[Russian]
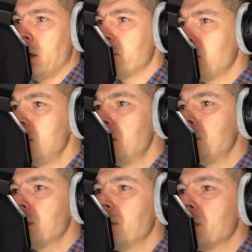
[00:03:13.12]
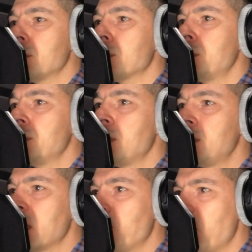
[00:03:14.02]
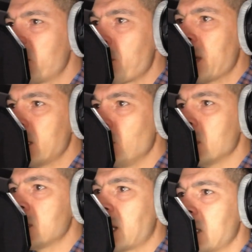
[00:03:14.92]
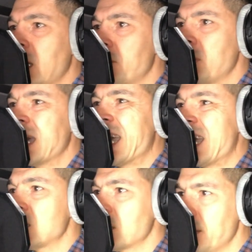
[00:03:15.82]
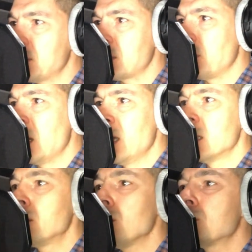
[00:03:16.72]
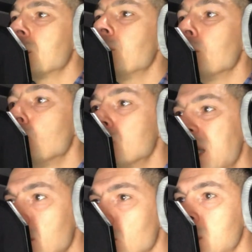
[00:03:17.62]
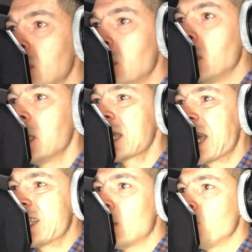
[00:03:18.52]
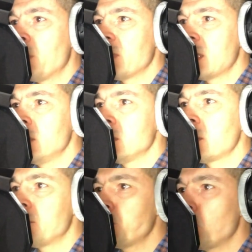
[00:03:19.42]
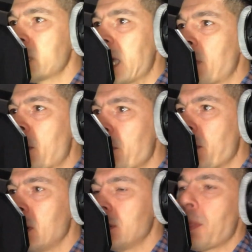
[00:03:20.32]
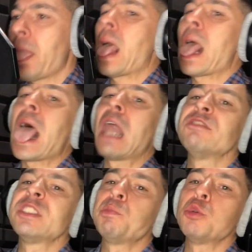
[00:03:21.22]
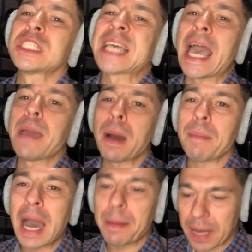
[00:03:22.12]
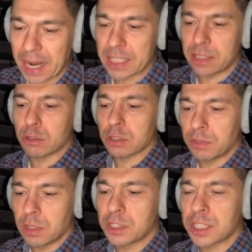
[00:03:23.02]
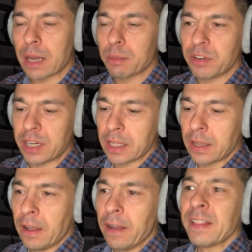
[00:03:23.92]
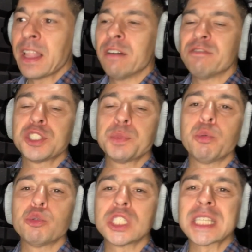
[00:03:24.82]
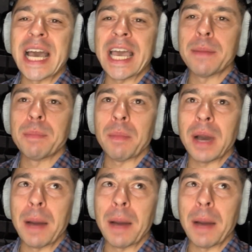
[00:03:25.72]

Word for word: В 1961 году астронавт Газ Грисом должен был утонуть, когда он приводнился в спускаемом, в спускаемом аппарате, вот видите, как бывает, в спускаемом